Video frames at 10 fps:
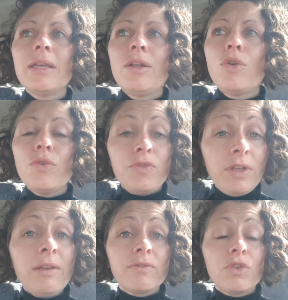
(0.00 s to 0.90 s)
ils le
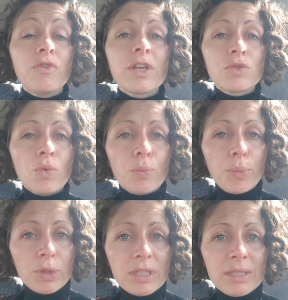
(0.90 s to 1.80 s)
vivent de façon
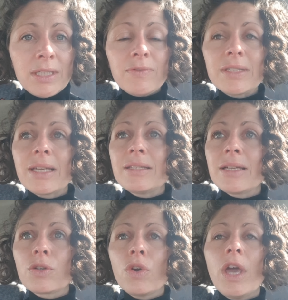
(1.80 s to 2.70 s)
positive,
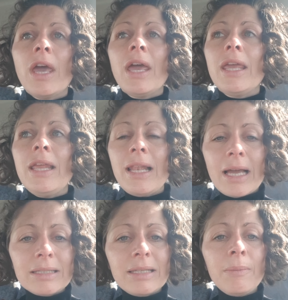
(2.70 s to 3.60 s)
c'est-à-dire qu'ils
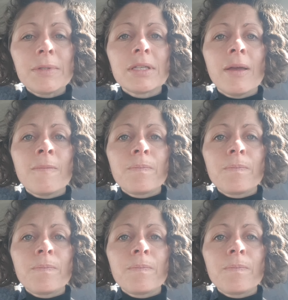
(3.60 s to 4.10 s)
l'acceptent,